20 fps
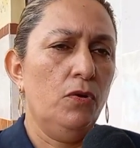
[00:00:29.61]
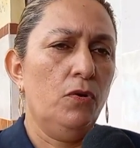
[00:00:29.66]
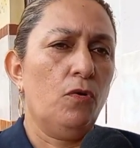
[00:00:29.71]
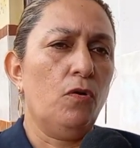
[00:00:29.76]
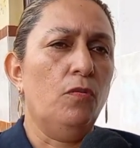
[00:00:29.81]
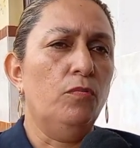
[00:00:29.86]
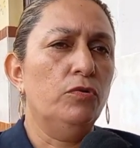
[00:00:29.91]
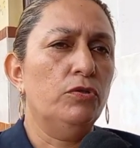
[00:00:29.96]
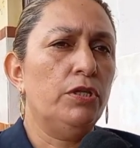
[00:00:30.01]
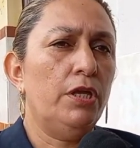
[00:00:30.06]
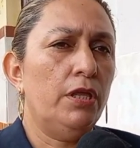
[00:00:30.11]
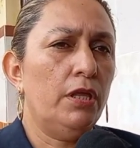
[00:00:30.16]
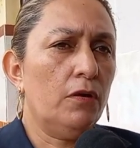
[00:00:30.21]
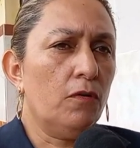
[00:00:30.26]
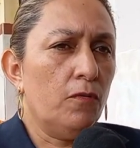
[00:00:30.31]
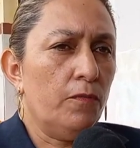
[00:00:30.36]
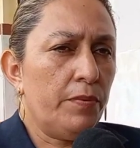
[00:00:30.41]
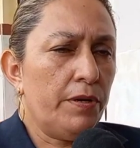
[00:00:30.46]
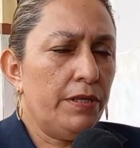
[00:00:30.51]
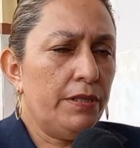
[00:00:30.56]
Como ustedes
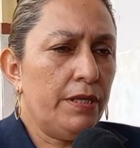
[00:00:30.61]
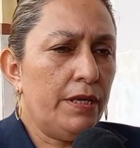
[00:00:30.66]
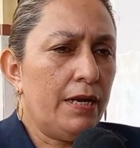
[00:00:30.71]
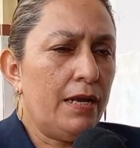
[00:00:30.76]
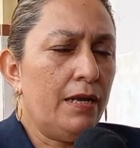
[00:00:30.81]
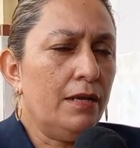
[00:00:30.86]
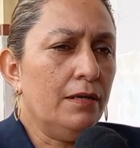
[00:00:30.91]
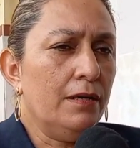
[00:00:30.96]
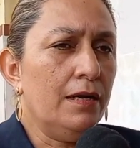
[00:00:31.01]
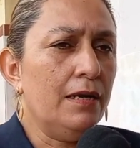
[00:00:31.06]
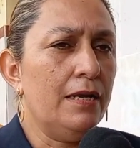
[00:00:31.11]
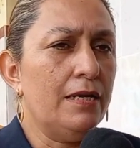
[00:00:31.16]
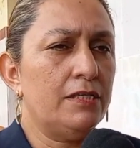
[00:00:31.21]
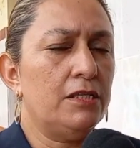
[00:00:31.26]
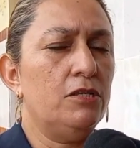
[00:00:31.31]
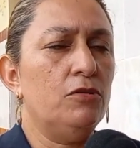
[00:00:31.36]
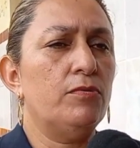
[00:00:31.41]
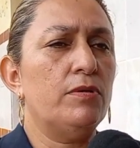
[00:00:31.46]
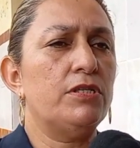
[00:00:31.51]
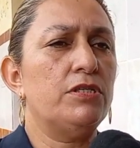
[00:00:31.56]
comprenderán, la
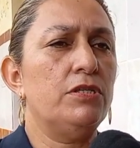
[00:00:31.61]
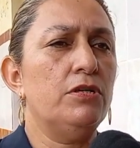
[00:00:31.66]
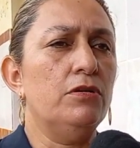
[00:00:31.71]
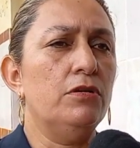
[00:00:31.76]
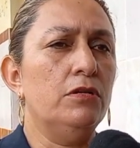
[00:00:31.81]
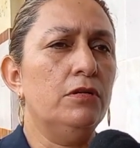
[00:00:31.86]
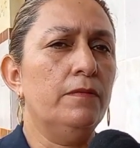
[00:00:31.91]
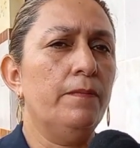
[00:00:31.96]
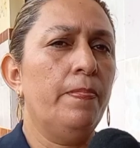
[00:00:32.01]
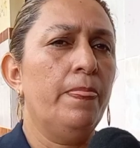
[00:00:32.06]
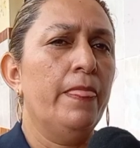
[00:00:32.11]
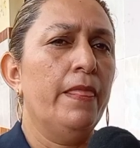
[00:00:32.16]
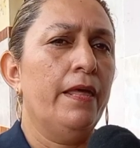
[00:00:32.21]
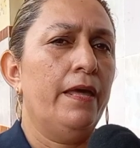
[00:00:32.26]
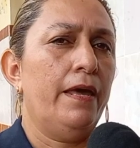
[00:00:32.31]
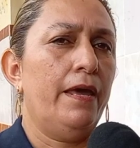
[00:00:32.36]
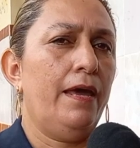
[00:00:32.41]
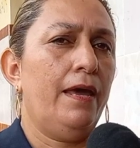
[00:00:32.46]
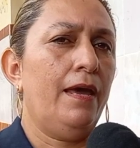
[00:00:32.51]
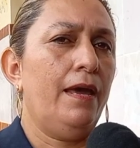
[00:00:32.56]
situación
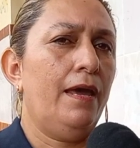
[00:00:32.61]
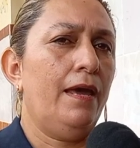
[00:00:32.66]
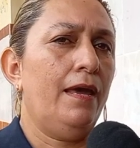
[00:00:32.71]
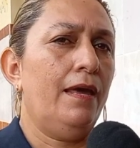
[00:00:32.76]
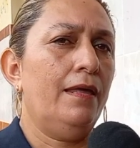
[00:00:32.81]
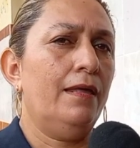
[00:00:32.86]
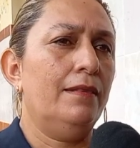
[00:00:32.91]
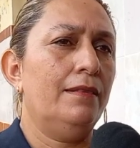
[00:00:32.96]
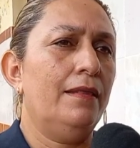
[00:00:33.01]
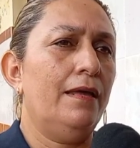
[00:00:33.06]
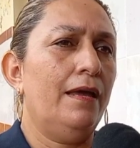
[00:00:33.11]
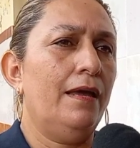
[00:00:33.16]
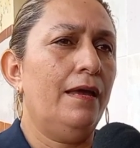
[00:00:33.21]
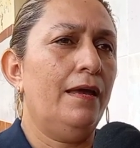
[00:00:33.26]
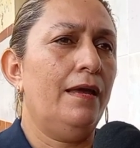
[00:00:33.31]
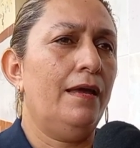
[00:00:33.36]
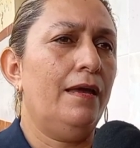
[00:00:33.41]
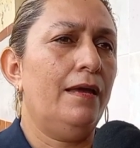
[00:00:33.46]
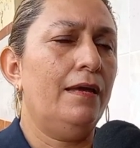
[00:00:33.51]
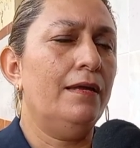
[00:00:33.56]
eh,
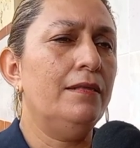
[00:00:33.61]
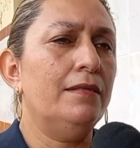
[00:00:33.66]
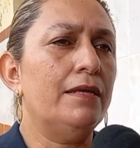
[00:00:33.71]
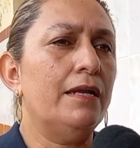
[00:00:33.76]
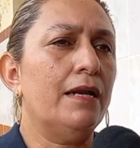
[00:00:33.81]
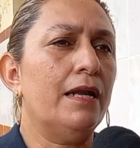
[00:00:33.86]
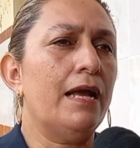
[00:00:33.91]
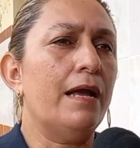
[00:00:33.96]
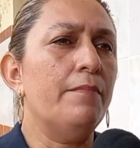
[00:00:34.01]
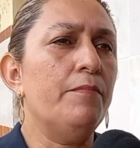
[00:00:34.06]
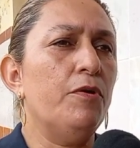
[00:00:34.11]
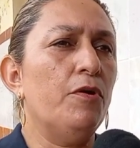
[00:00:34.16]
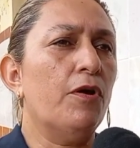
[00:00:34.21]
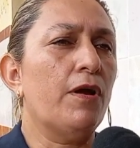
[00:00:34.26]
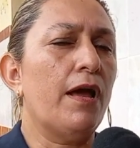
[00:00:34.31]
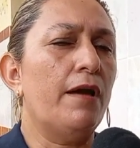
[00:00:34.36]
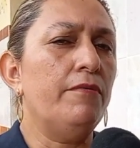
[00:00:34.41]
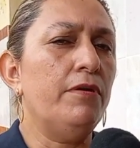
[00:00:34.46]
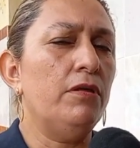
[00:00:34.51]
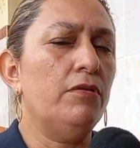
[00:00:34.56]
de intercambios
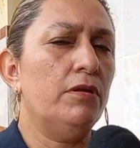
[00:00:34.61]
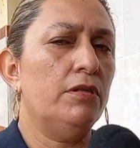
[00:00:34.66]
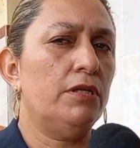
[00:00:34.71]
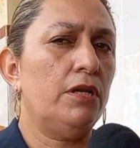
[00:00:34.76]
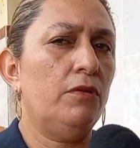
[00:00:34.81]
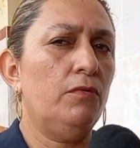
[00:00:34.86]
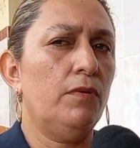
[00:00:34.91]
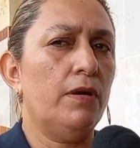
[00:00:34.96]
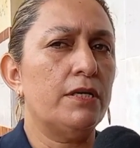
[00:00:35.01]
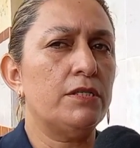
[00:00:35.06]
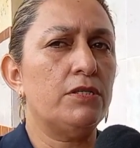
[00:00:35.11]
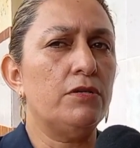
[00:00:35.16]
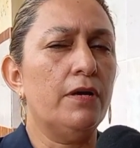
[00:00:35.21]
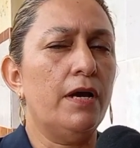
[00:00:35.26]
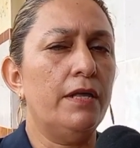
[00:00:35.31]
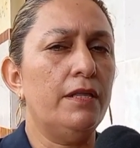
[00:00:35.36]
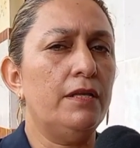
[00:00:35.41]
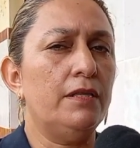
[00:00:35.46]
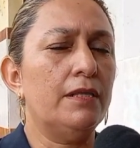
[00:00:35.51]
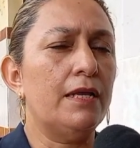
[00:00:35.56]
que ha habido entre educación
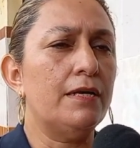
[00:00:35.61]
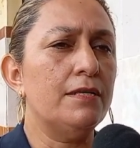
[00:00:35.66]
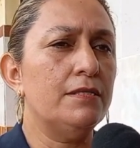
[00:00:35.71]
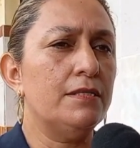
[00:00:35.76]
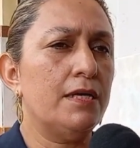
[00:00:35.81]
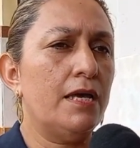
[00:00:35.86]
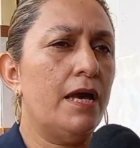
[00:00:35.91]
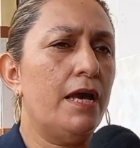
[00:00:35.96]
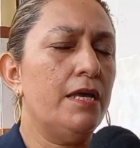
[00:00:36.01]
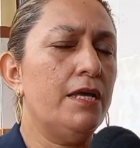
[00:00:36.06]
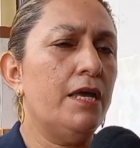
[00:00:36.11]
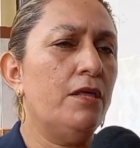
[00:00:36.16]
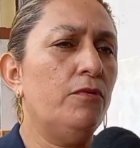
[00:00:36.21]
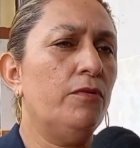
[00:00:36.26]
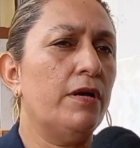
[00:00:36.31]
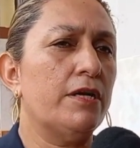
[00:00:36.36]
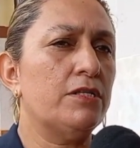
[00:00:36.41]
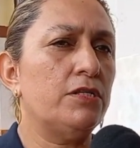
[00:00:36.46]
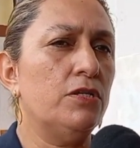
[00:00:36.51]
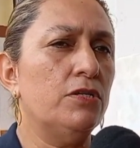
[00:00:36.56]
a distancia y
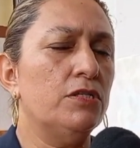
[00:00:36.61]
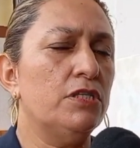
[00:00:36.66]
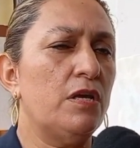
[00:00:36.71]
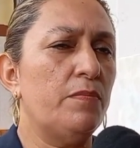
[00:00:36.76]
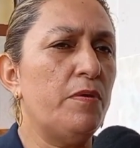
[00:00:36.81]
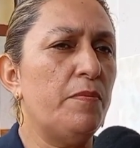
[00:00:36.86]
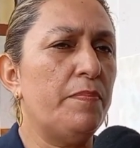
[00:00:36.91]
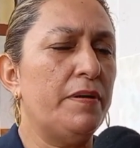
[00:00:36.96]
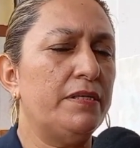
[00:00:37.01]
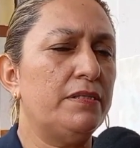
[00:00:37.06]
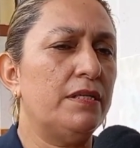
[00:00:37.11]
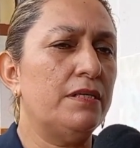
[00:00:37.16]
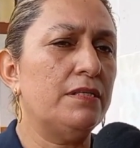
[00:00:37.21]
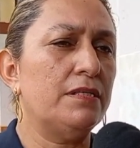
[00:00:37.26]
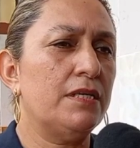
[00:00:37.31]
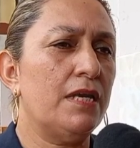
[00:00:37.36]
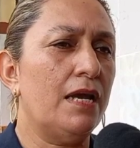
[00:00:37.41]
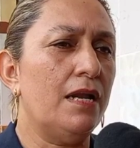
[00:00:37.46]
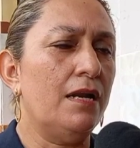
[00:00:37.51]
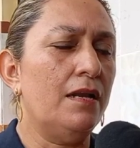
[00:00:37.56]
educación
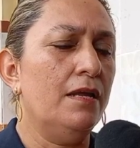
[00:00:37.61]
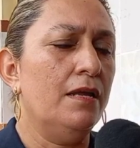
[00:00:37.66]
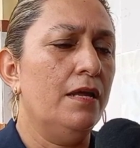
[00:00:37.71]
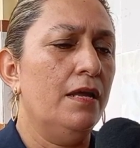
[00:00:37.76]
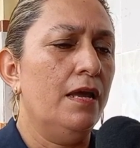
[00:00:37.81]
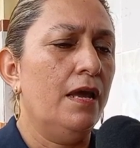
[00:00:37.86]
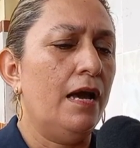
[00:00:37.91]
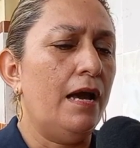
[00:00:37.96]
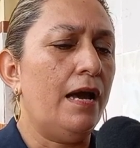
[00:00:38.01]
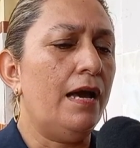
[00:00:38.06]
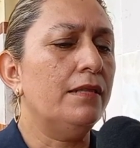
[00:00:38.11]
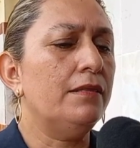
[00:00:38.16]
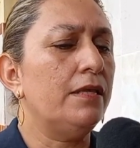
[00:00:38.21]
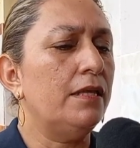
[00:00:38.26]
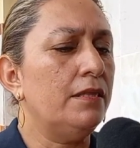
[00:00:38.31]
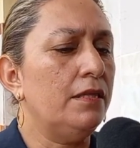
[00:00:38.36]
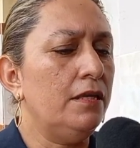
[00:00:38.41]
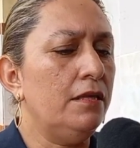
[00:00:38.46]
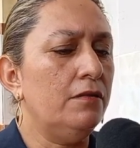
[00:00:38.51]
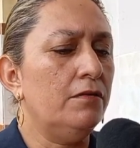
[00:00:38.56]
semipresencial ha
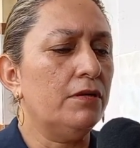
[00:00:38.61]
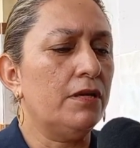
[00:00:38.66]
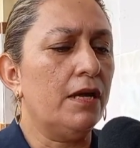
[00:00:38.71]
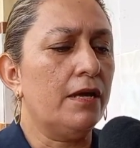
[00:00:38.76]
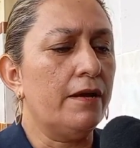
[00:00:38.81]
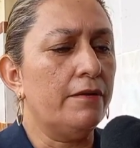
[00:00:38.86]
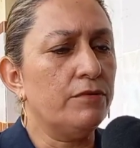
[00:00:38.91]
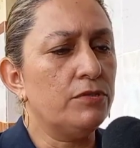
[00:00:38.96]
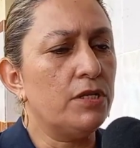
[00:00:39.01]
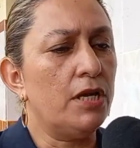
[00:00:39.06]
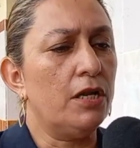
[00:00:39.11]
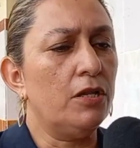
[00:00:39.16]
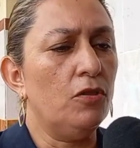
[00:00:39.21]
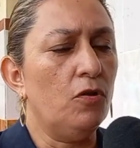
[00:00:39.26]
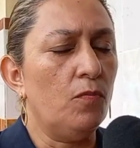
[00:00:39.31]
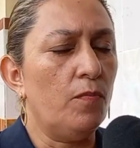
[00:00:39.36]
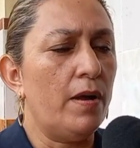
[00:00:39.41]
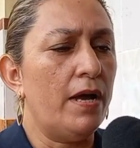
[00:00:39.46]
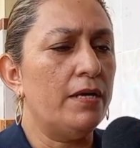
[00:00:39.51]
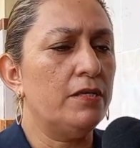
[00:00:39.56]
tenido que causar
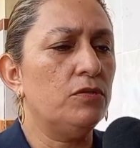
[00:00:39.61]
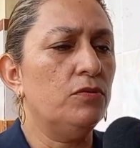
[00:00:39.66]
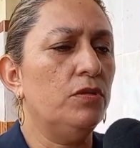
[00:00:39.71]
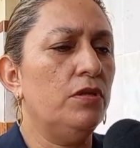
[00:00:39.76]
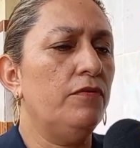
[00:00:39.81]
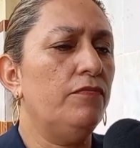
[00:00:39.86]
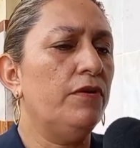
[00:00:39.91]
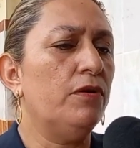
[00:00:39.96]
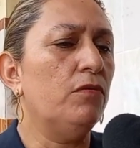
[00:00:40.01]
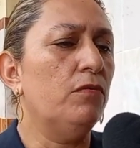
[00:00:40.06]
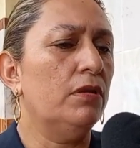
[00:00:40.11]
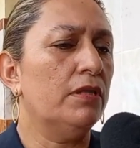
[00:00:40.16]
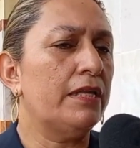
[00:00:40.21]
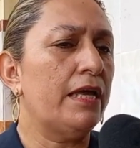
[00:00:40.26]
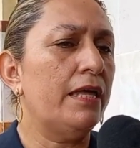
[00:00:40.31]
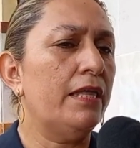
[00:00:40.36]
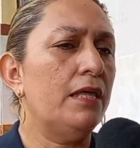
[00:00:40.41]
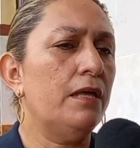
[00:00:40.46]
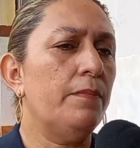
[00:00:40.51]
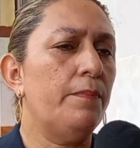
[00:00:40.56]
nomás sus
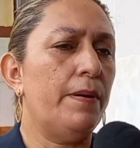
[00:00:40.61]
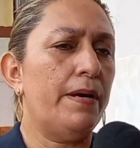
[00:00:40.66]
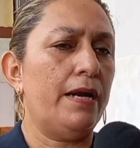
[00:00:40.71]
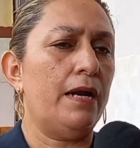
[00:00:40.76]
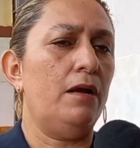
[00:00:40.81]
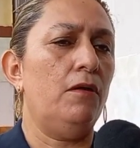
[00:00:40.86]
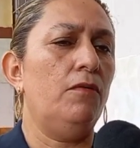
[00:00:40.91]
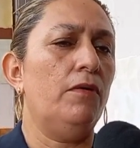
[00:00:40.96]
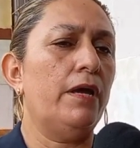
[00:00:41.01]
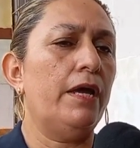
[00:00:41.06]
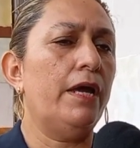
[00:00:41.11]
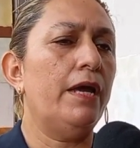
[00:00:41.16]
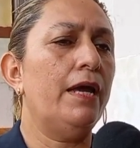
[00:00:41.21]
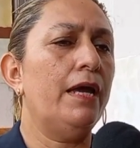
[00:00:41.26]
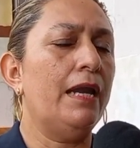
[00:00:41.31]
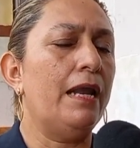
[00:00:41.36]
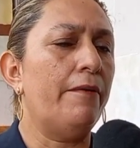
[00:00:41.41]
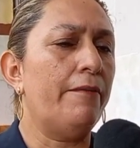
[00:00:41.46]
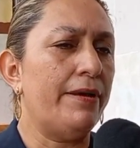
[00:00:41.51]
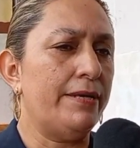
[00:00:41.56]
dificultades para lo que es
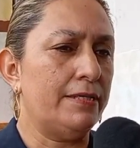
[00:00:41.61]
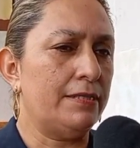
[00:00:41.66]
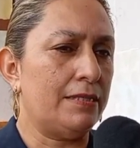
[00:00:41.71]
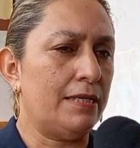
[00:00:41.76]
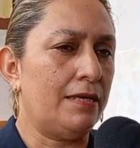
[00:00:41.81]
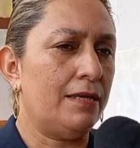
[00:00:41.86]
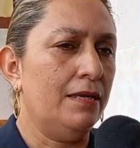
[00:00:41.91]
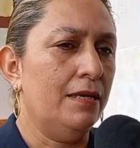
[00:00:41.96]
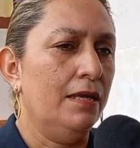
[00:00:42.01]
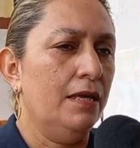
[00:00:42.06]
el avance.